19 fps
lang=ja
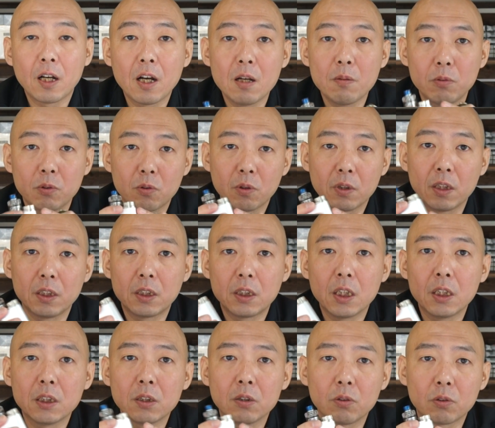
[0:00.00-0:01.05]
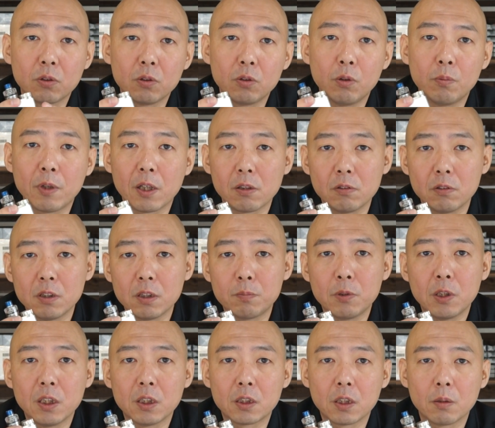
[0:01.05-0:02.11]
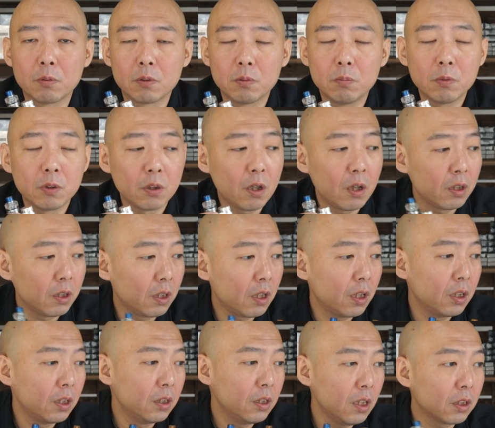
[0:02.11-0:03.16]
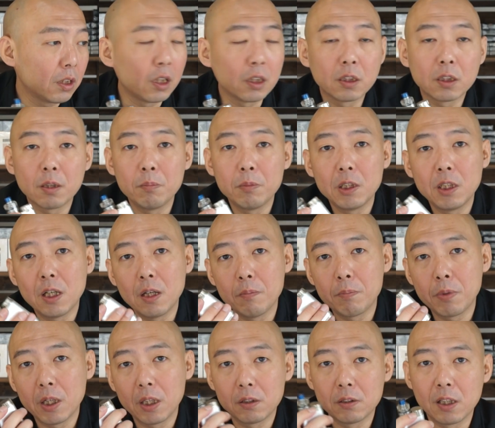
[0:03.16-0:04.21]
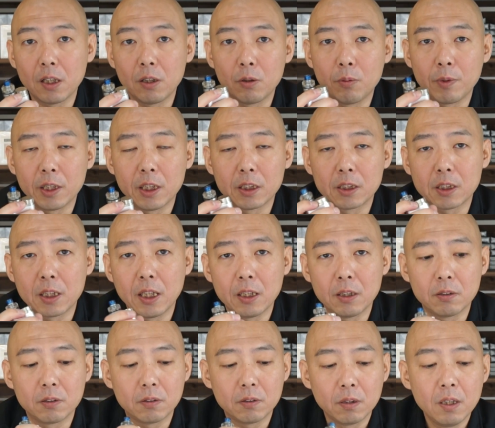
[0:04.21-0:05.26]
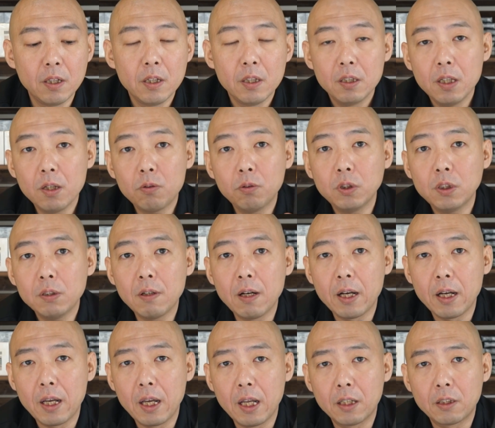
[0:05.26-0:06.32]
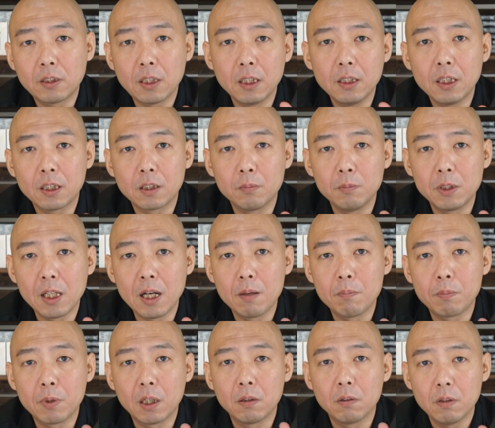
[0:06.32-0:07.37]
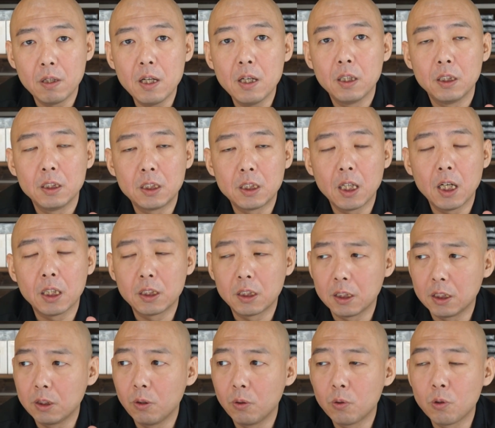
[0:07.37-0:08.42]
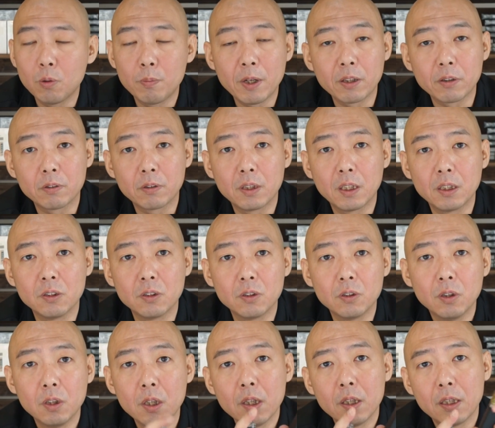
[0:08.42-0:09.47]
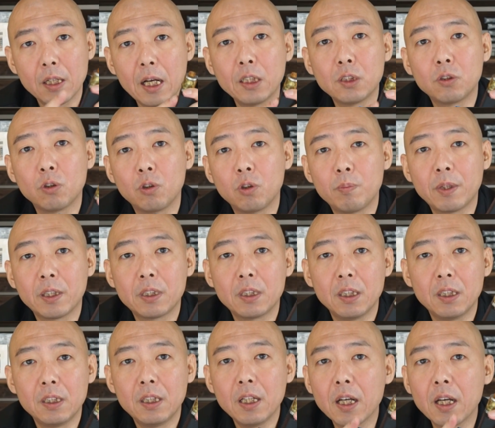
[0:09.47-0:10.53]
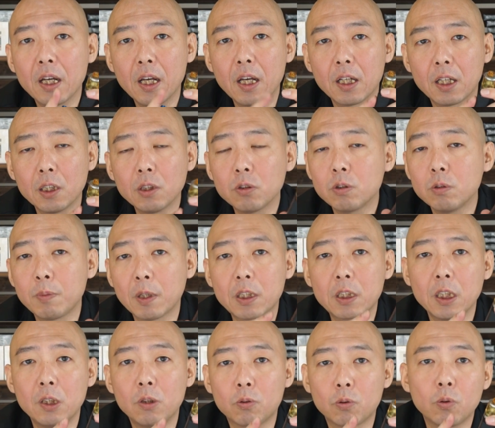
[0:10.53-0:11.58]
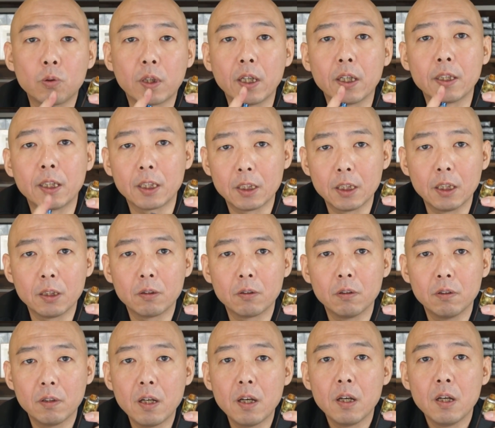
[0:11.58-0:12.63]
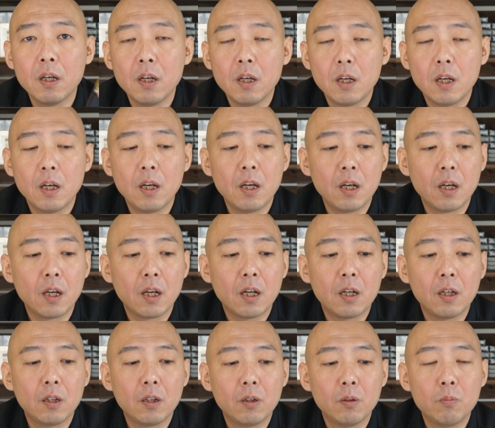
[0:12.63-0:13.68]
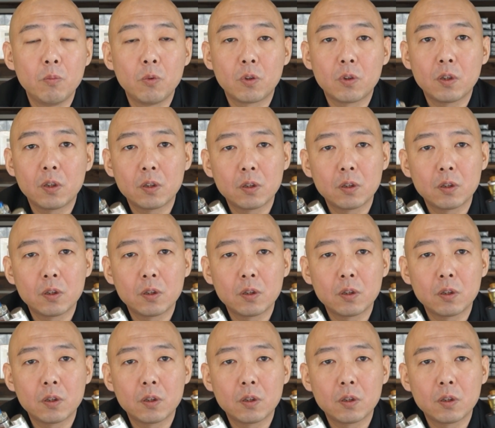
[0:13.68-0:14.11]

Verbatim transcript: かい分これ18650のリプレーサブルだいたいね 3000mAh ぐらいのまで使えるでこっちは、えー、1200mAh のね18450っていう内蔵のバッテリーで、えー、原則バッテリーの交換ができないっていうね、えー、もう